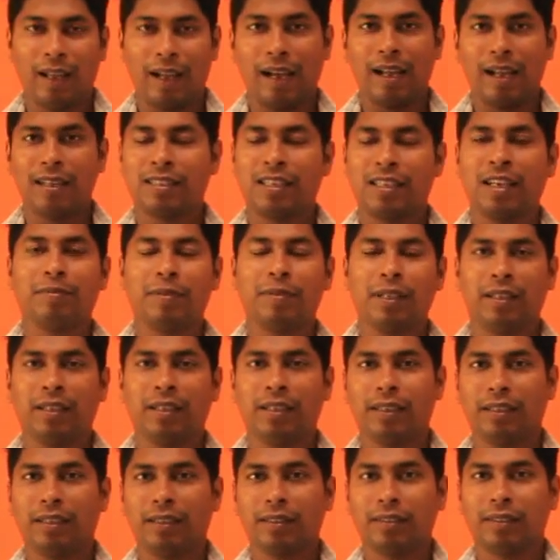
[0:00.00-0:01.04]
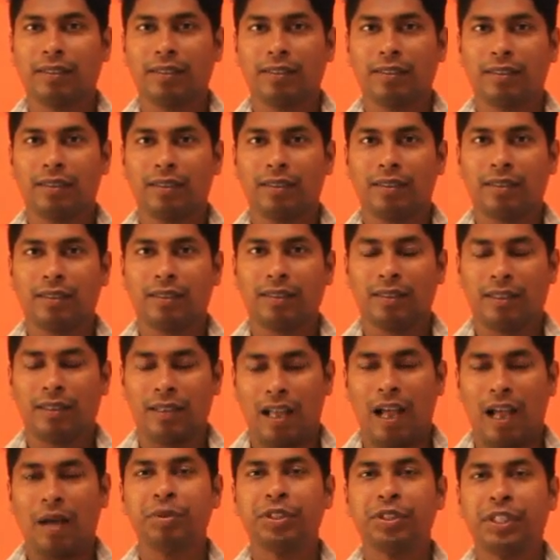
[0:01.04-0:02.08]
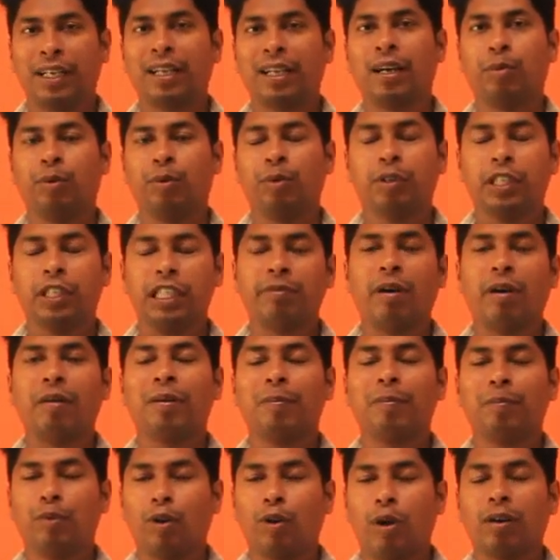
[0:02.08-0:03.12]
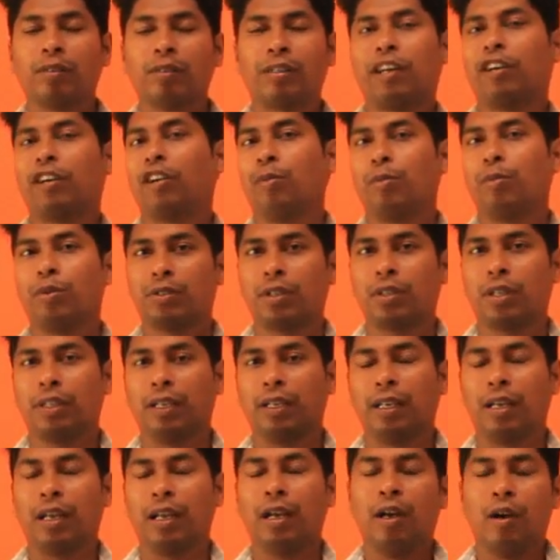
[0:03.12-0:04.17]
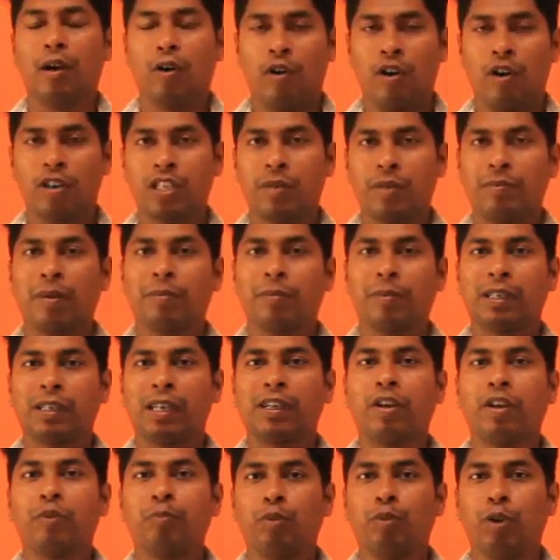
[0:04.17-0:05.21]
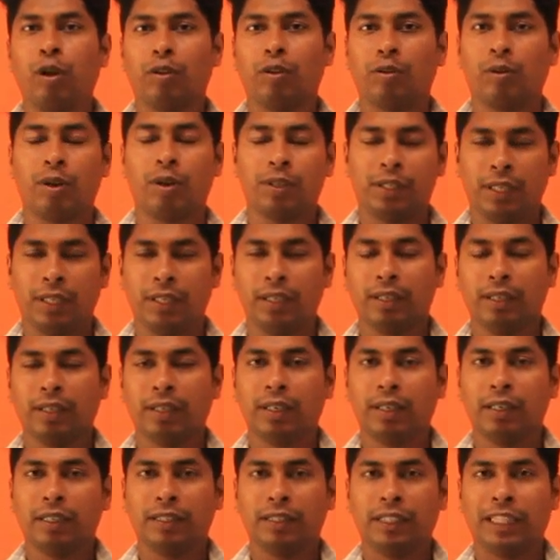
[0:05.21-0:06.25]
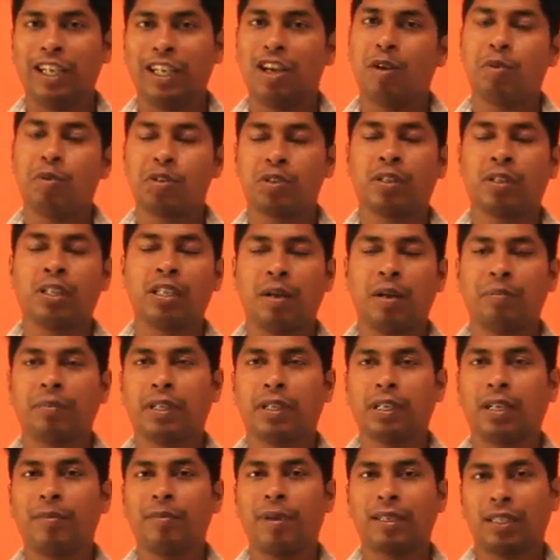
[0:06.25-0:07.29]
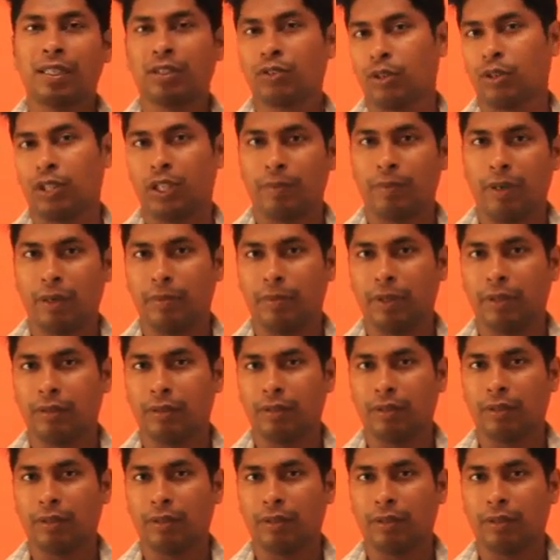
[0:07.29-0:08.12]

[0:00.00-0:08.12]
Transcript: আজকে আপনাদের আমি শেখাবো কিভাবে ব্লক থাকা অবস্থাতে হোয়াটসঅ্যাপে আপনাকে কেউ ব্লক করেছে সেই অবস্থাতেই আপনি তাকে মেসেজ করতে পারবেন